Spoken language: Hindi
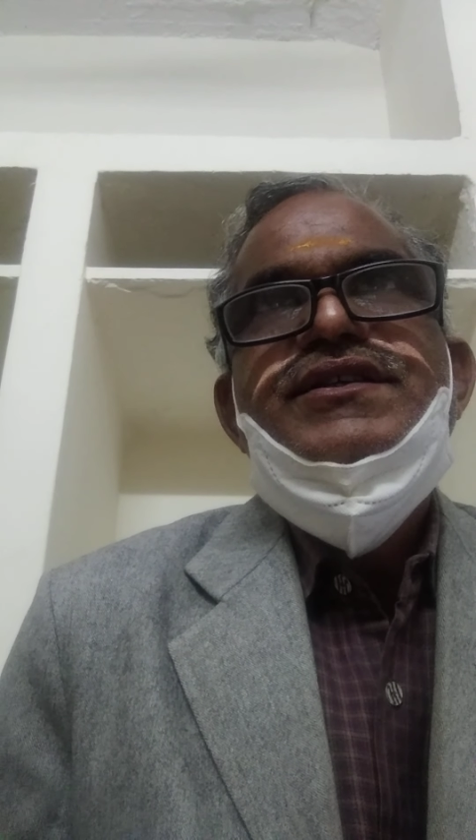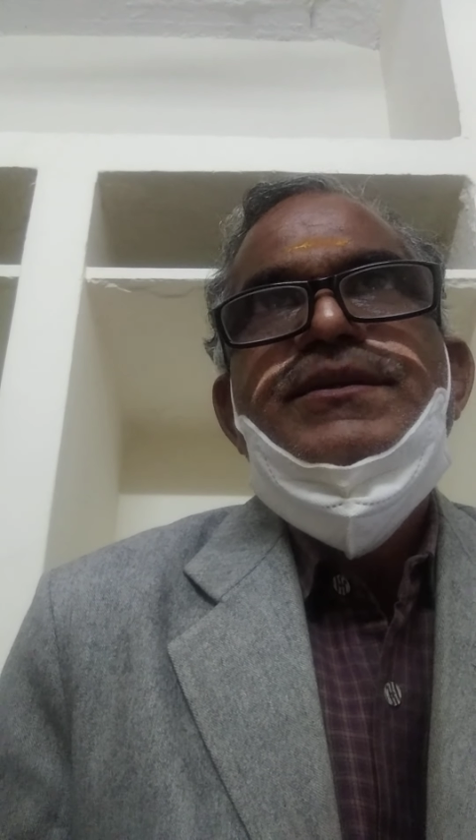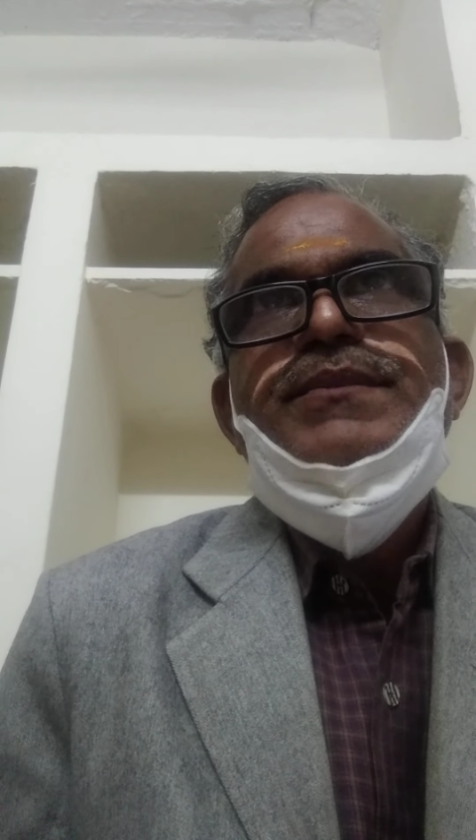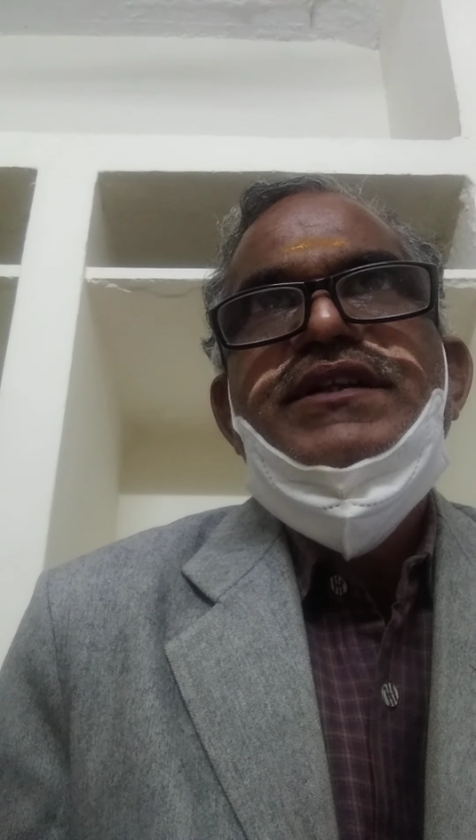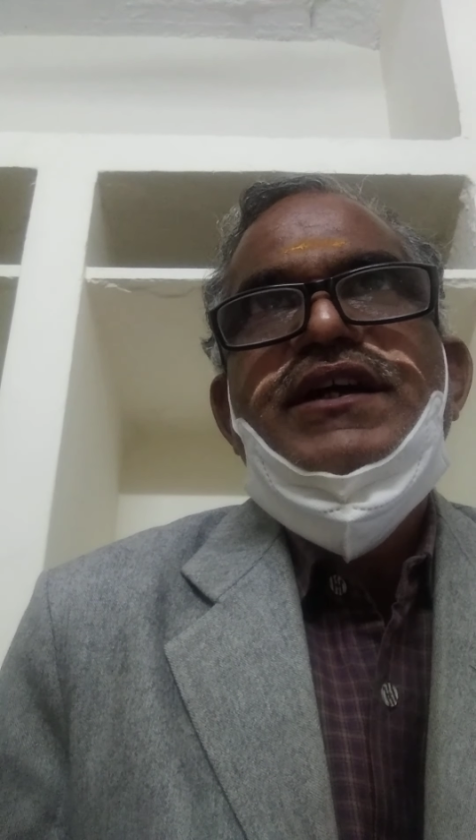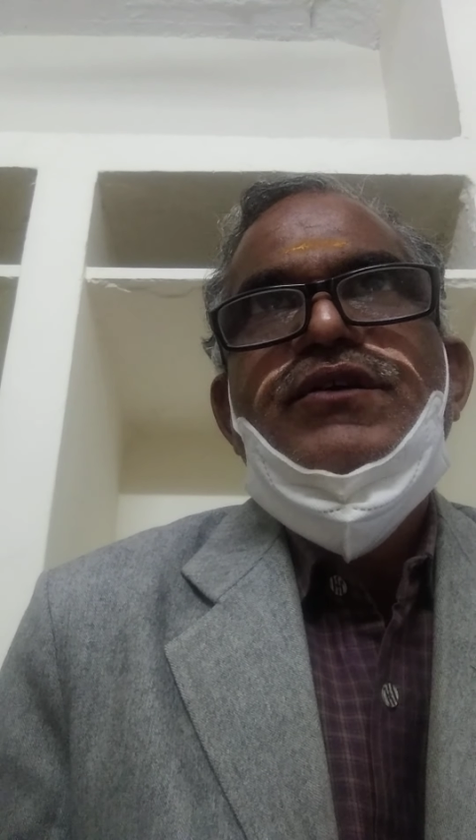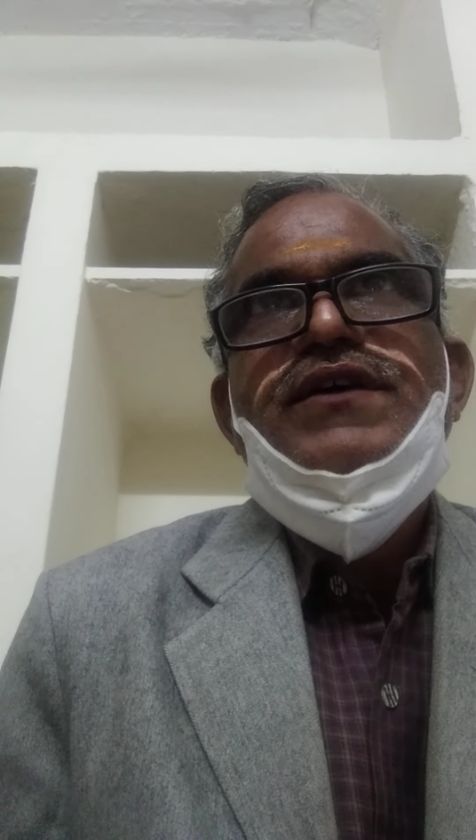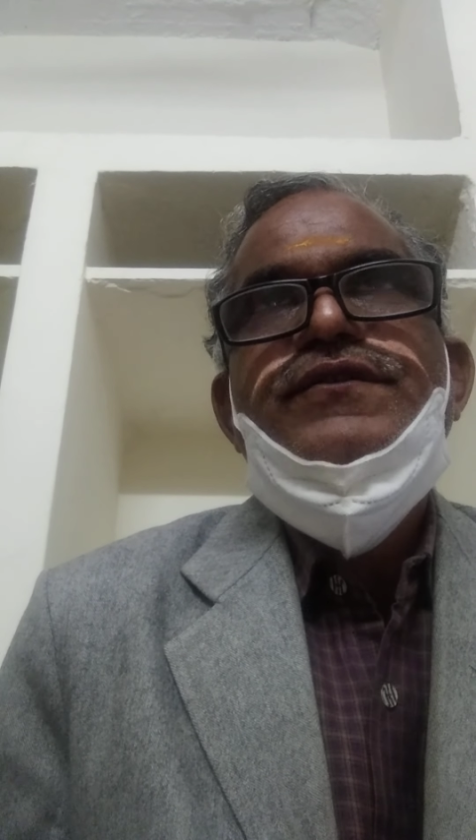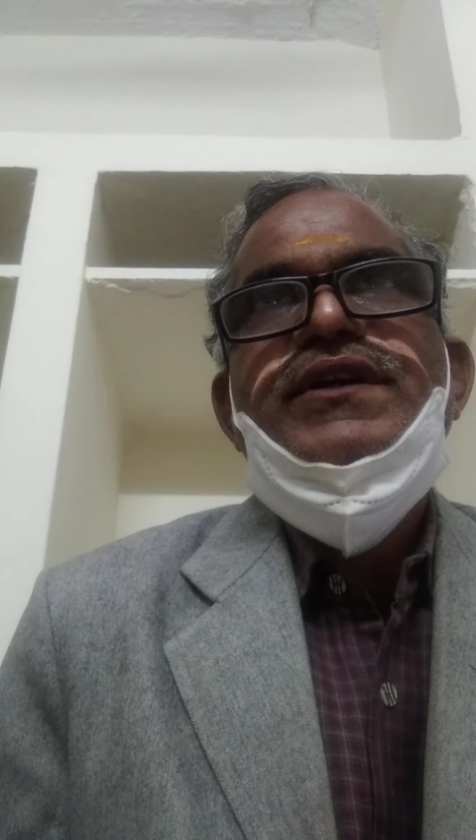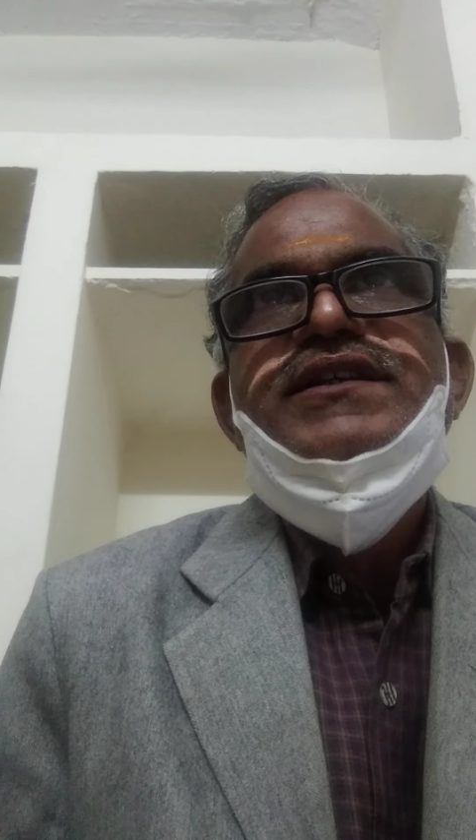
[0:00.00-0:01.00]
जिम्मेदार
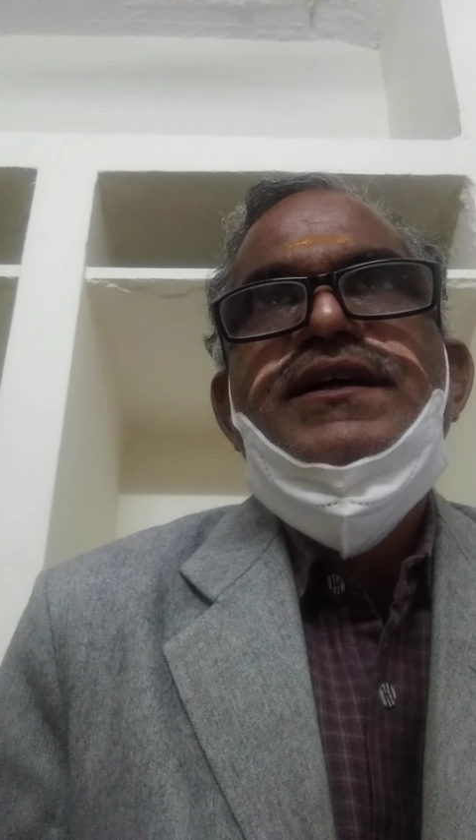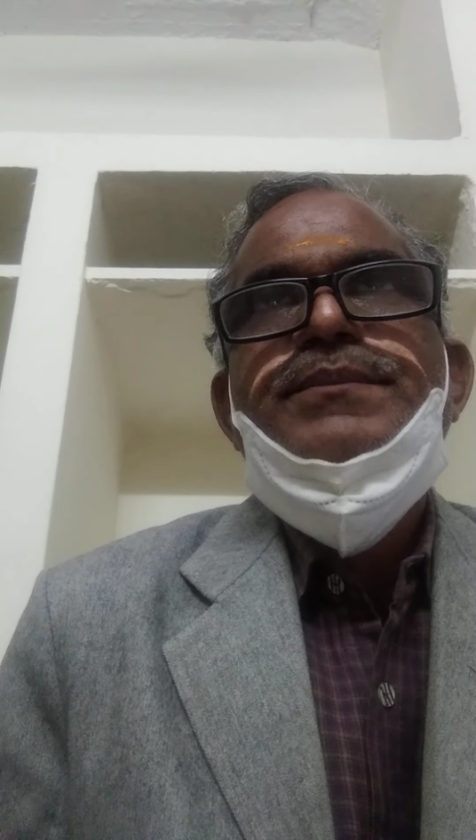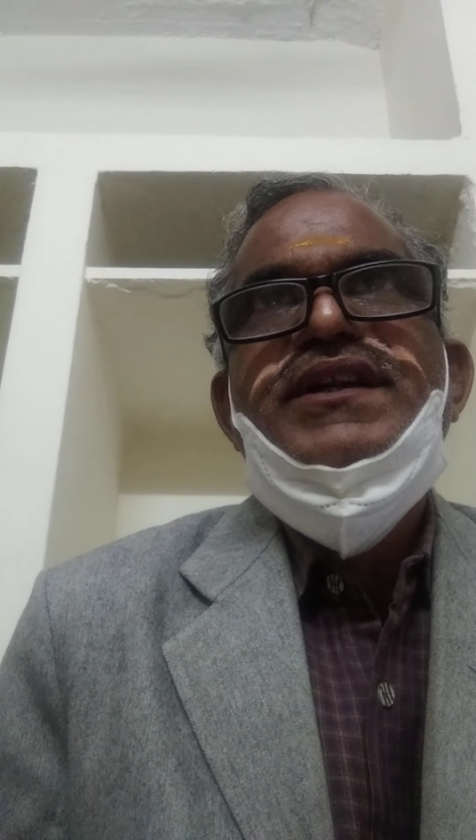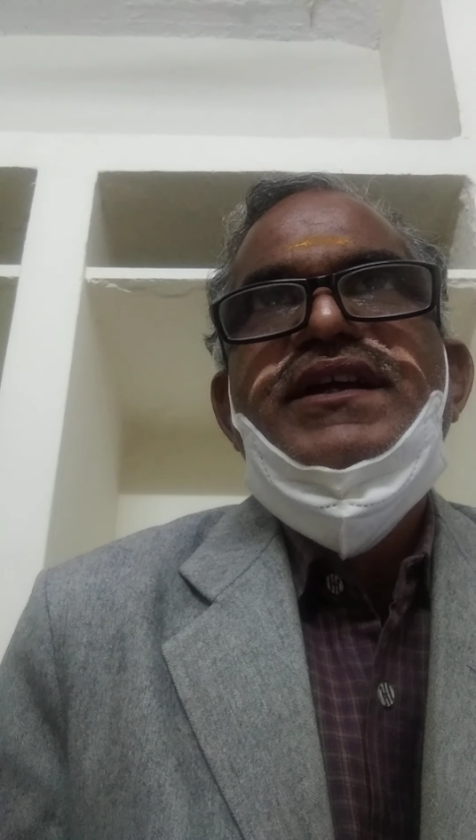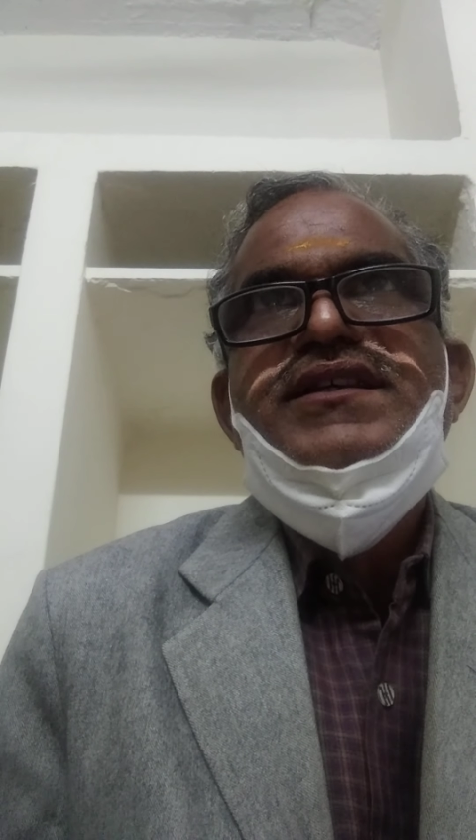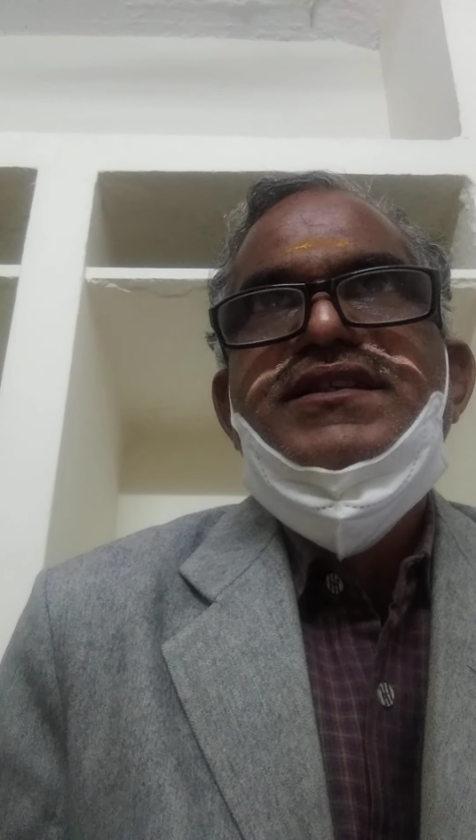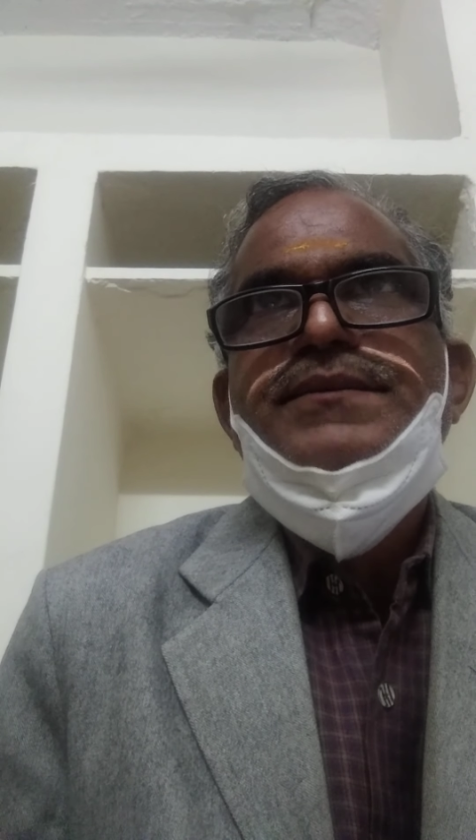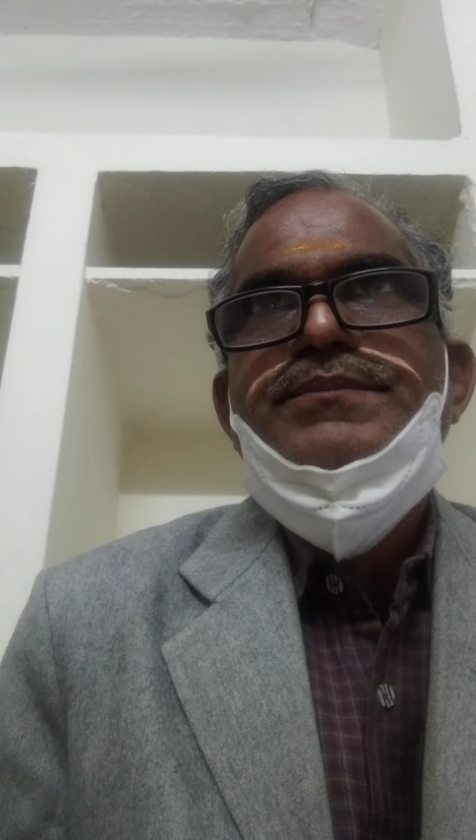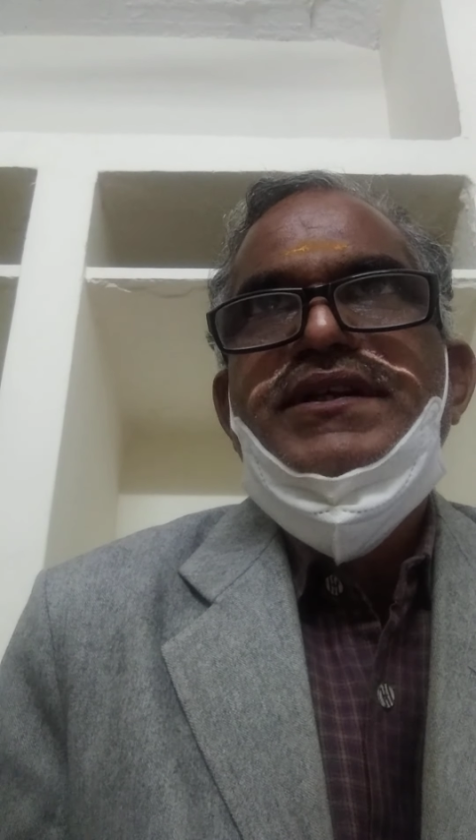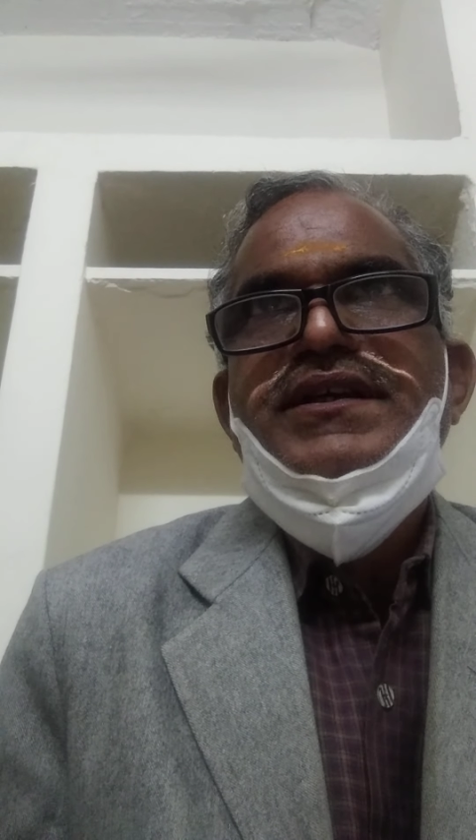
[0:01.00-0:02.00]
होगा फॉर एग्जाम्पल एक्स
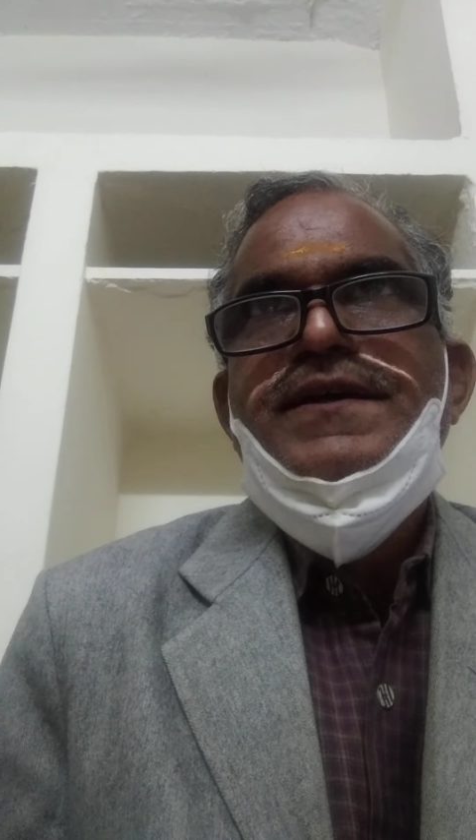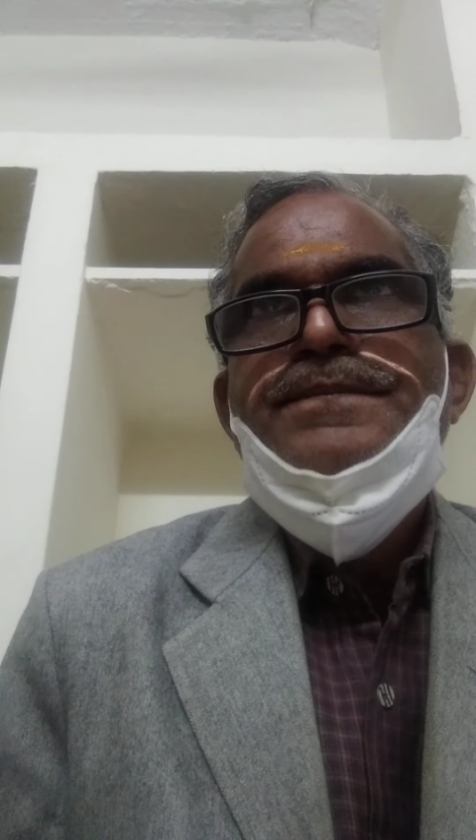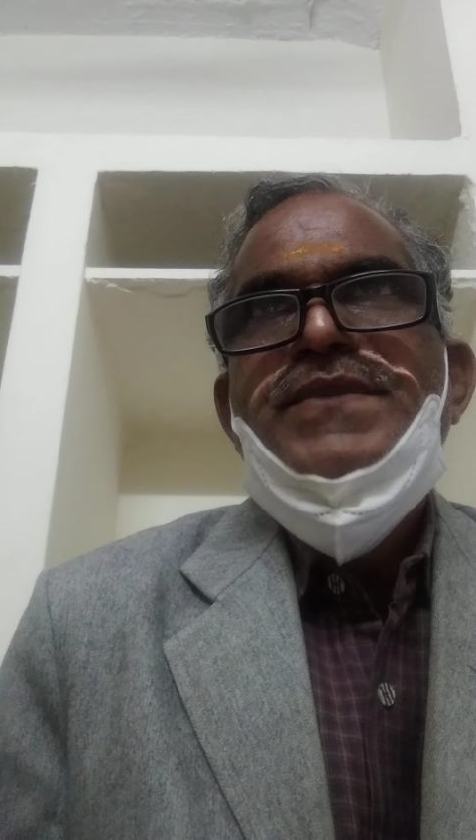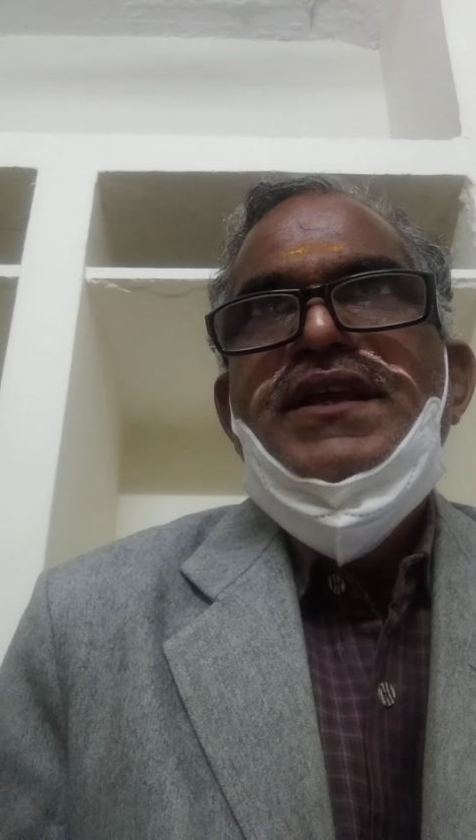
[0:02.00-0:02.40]
कंपनी है